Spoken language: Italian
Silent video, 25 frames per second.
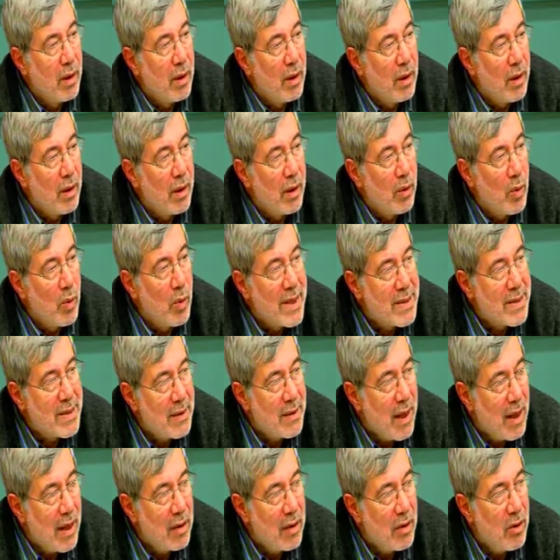eh,
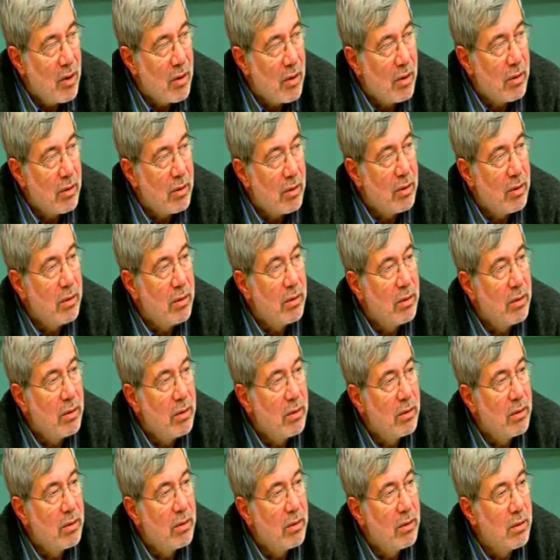quest'anno
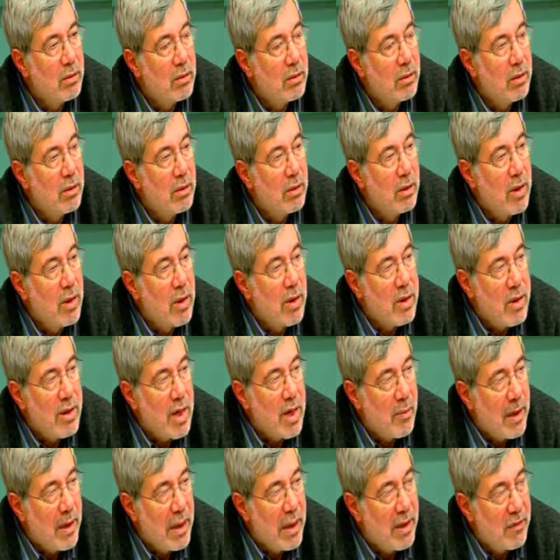
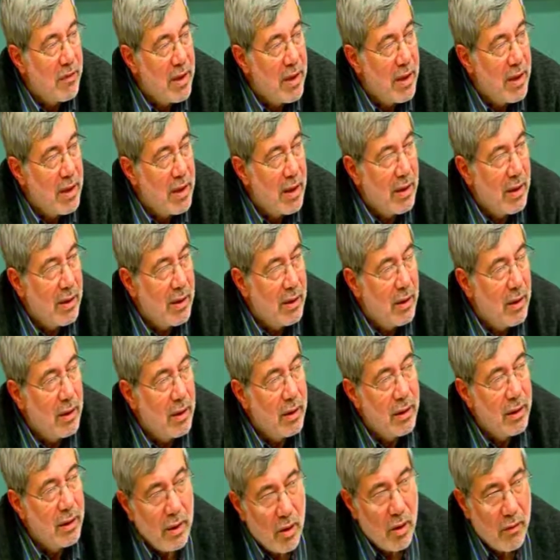siamo alla fine de,
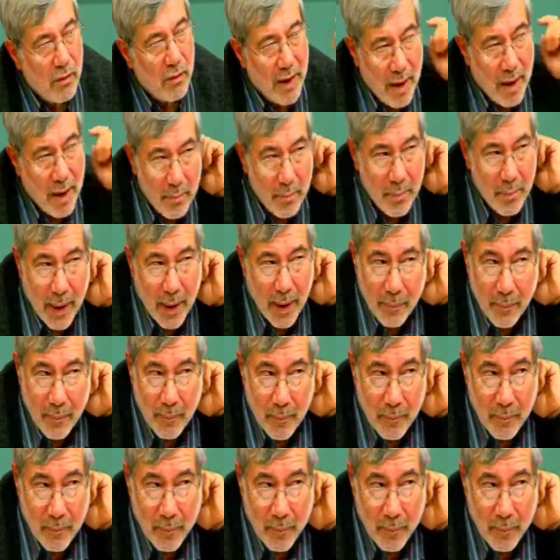di, di, novembre